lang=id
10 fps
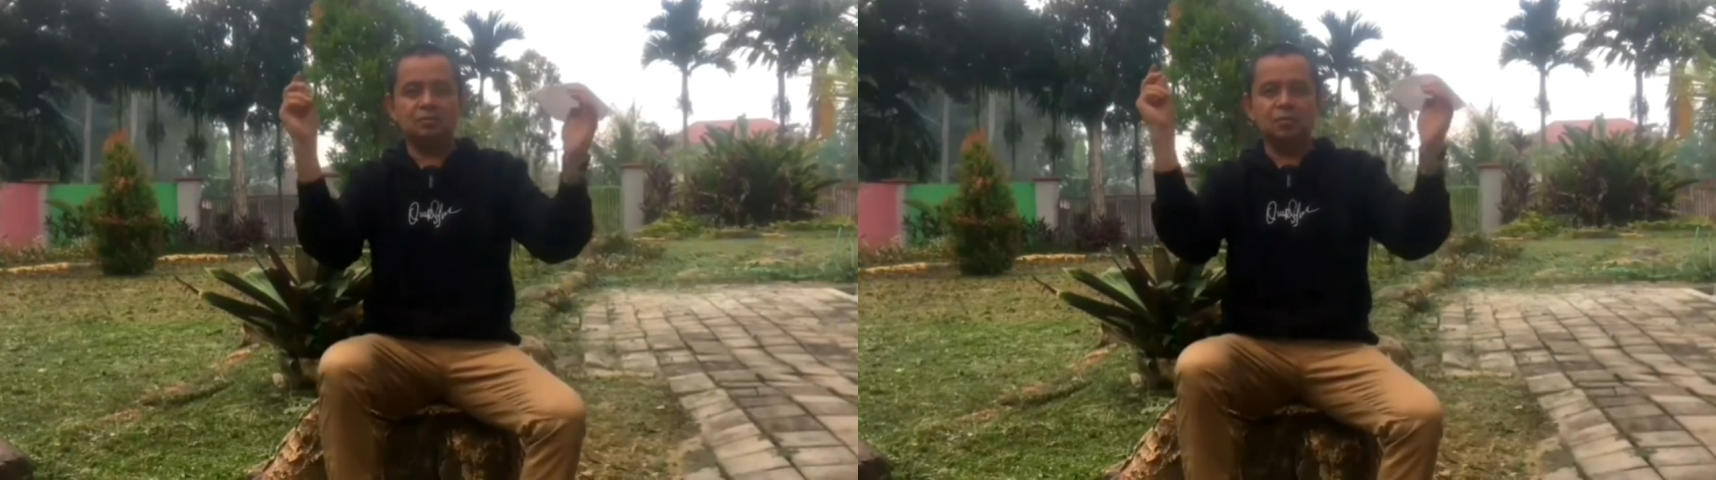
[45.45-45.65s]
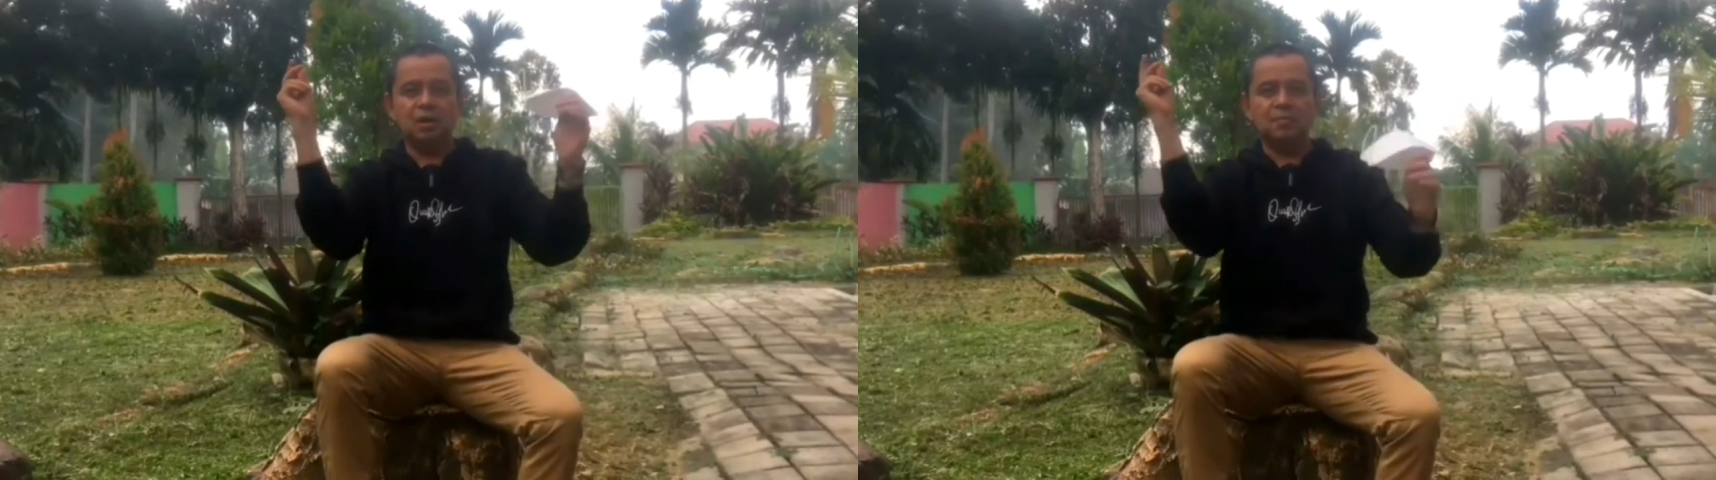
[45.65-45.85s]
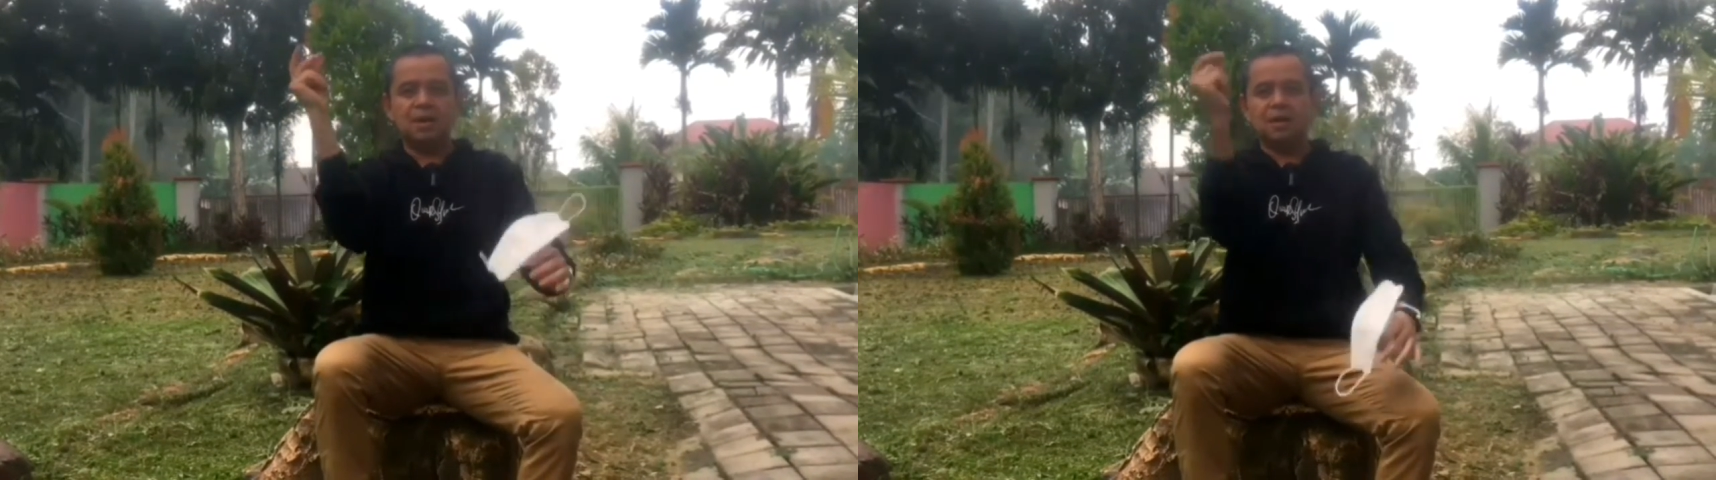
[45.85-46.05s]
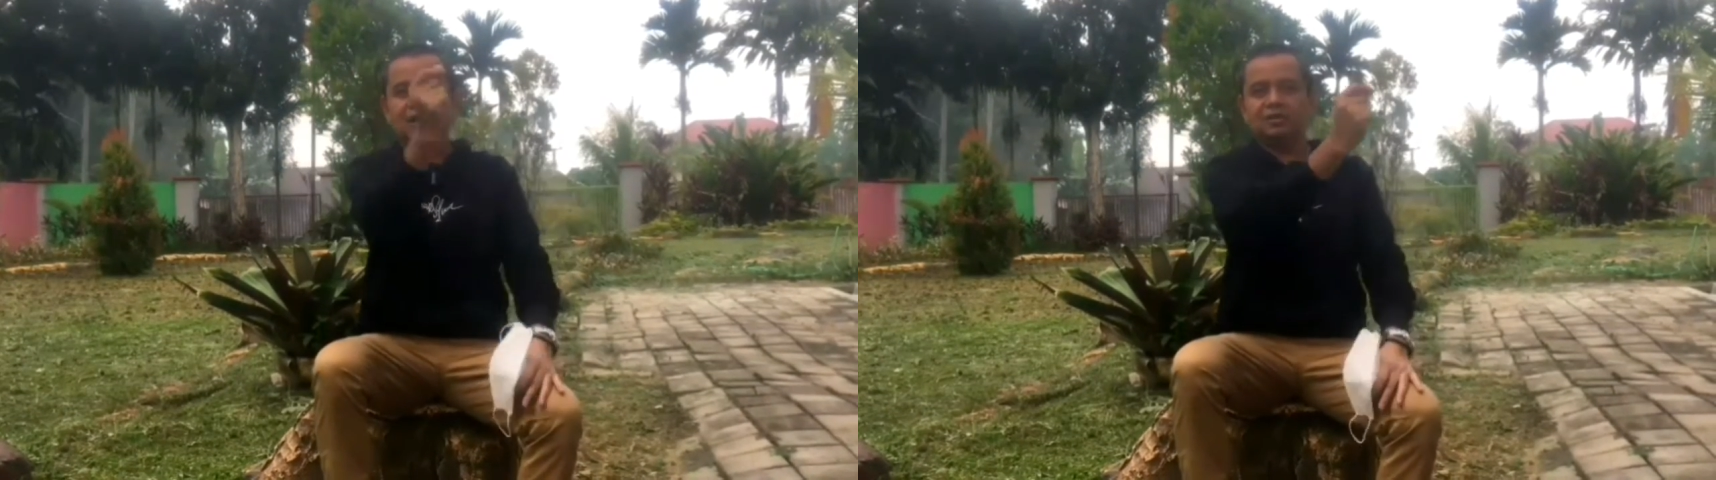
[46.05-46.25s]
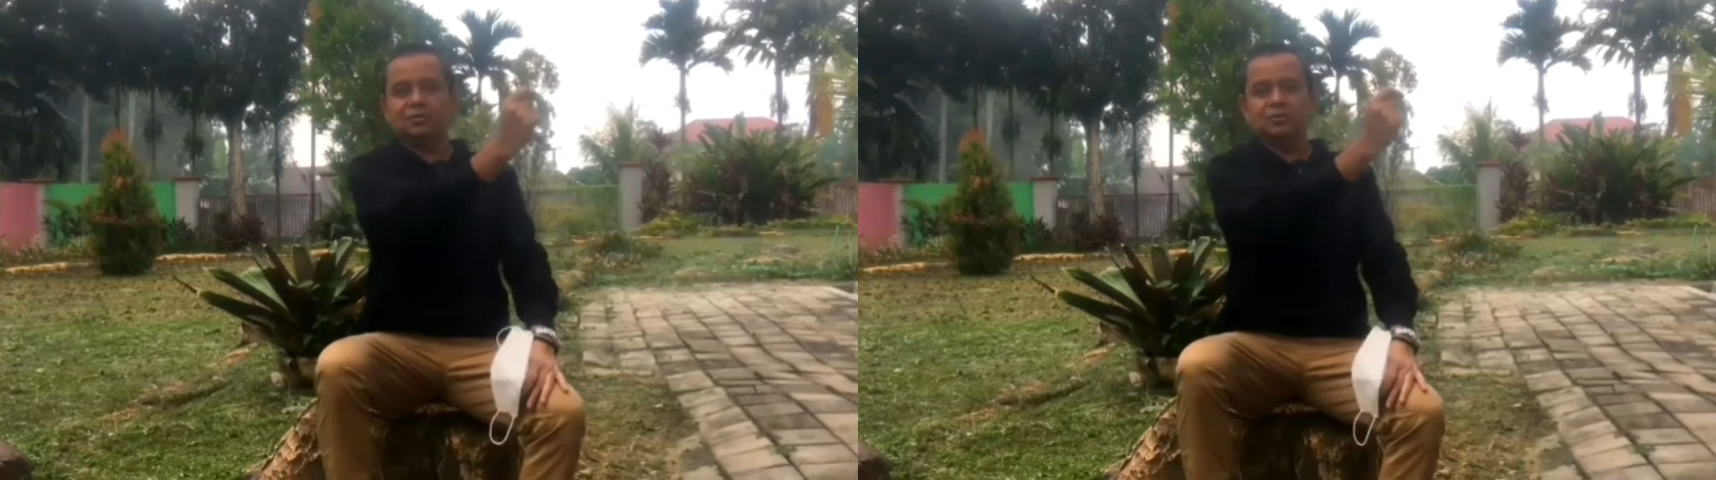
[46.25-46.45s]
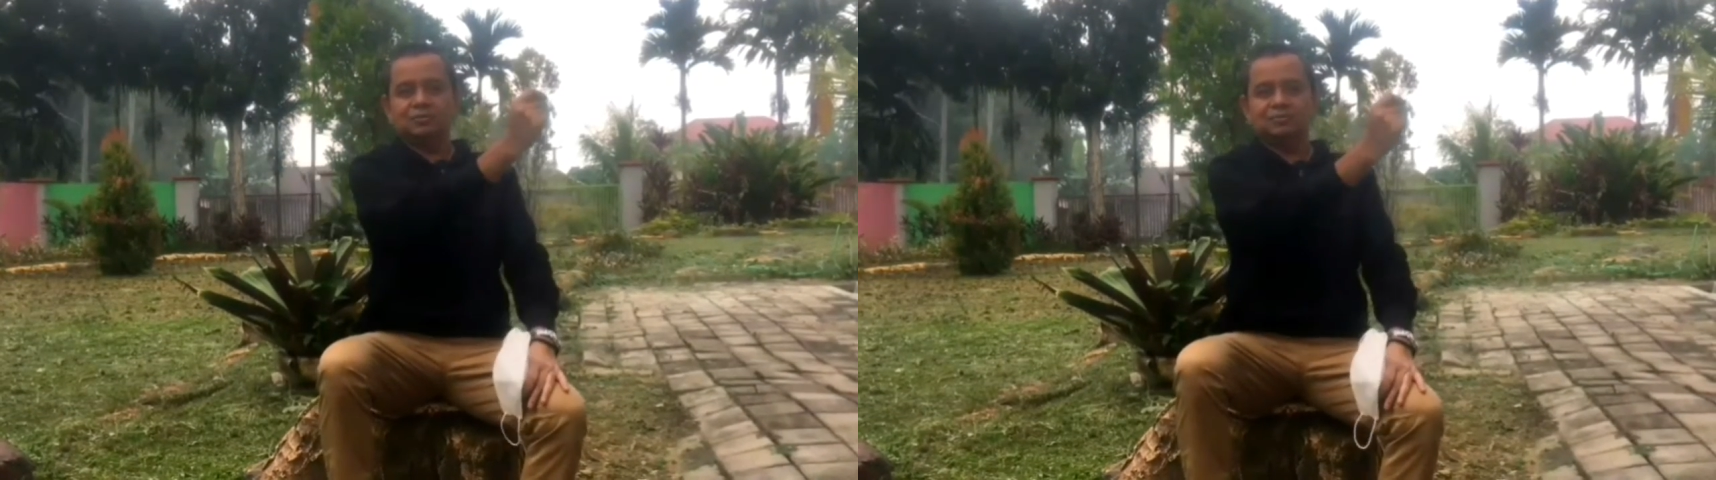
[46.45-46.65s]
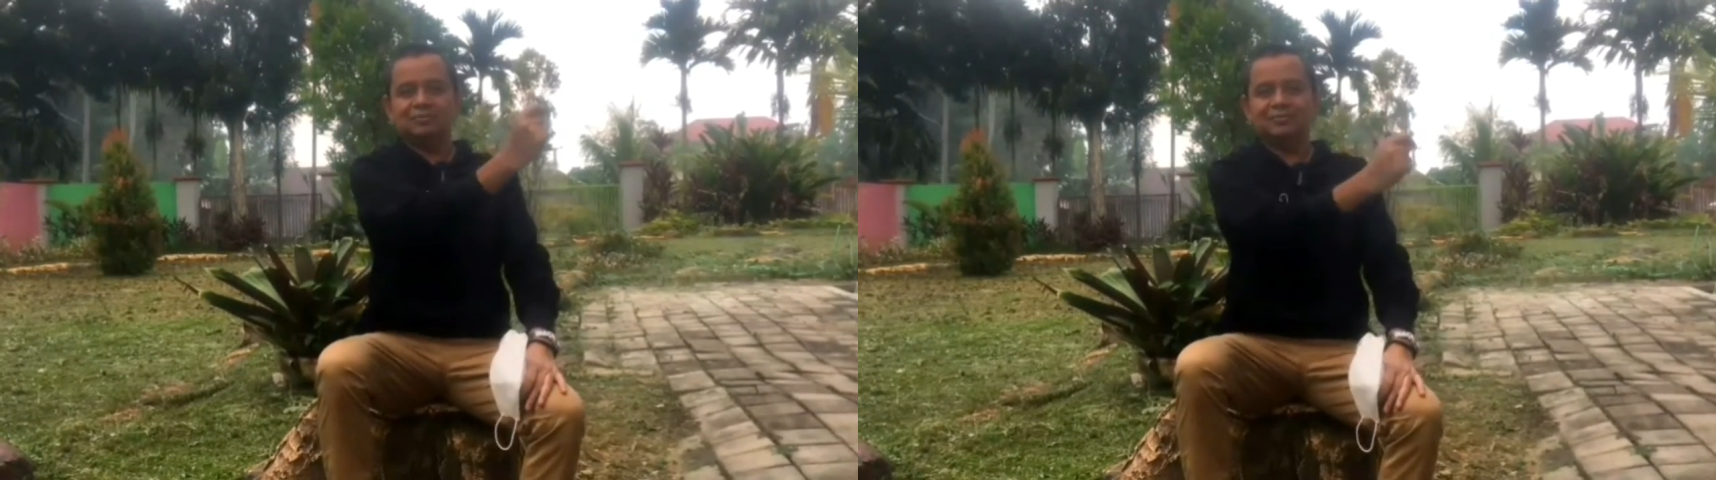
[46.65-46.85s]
wabarakatuh.